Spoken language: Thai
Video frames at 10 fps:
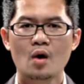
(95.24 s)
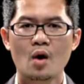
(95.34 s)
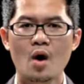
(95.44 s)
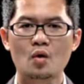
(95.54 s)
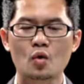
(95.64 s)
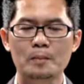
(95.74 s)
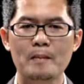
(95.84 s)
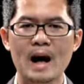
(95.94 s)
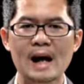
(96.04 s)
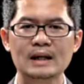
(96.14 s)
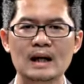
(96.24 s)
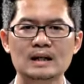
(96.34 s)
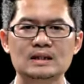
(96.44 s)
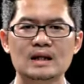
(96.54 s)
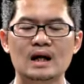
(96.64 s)
ออกกฎหมายในลั
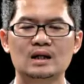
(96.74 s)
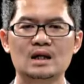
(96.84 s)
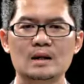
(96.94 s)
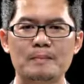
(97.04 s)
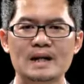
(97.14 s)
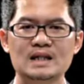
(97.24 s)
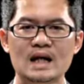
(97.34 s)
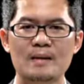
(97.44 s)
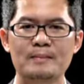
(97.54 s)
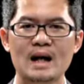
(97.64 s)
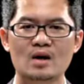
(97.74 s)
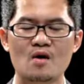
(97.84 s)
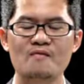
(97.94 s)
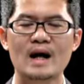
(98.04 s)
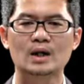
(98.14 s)
กษณะที่ไปใช้อำนาจข
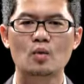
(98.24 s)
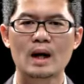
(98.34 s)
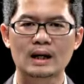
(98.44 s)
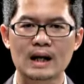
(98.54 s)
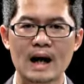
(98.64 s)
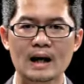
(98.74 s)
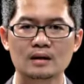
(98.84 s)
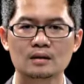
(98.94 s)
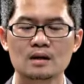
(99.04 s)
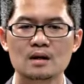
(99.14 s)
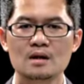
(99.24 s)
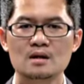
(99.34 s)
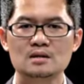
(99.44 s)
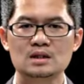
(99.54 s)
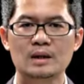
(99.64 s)
องฝ่ายตุลาการ
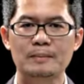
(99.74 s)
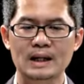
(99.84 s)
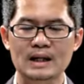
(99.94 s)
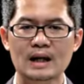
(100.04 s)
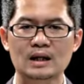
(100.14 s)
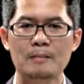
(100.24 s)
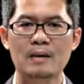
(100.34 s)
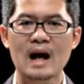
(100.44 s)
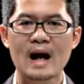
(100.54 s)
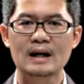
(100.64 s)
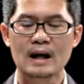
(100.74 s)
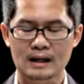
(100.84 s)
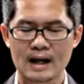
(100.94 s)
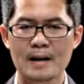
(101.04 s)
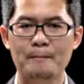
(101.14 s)
จึงเป็นการทำลายหลัก
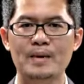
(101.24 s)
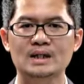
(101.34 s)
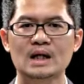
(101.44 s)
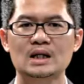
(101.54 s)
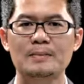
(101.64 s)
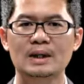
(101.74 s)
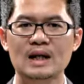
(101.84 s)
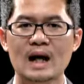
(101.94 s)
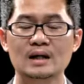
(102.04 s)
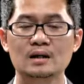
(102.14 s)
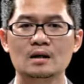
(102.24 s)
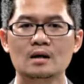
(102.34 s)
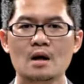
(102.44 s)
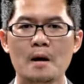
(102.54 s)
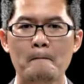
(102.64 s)
การประชาธิปไตย
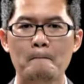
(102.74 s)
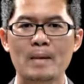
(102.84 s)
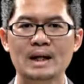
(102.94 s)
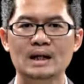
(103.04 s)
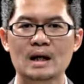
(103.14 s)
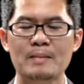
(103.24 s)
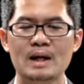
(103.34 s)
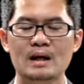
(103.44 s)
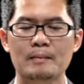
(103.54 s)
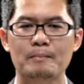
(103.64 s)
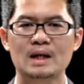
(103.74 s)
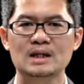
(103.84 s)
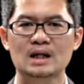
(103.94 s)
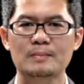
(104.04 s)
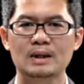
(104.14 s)
ไม่ได้ทำให้ประ
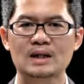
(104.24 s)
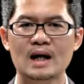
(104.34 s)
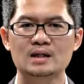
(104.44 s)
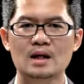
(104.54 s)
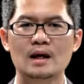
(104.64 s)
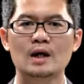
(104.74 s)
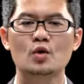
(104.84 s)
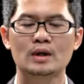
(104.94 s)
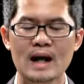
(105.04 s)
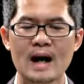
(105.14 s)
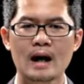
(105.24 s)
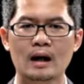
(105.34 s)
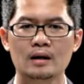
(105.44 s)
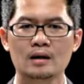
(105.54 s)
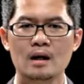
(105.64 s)
ชาธิปไตยเจริญรุดหน้า
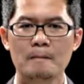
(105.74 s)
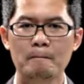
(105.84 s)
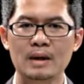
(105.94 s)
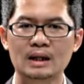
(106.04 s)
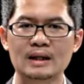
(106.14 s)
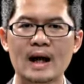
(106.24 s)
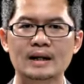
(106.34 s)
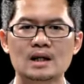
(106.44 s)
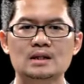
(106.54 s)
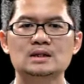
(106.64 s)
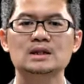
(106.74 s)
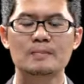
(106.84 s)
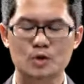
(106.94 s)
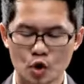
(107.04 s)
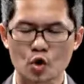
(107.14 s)
มีแต่จะเสื่อ
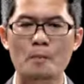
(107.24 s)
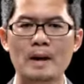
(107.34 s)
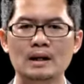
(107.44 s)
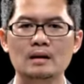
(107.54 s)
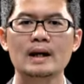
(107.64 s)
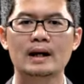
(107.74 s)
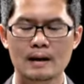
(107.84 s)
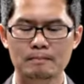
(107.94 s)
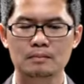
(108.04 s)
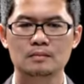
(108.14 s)
มสุดลงไปเรื่อยๆครับ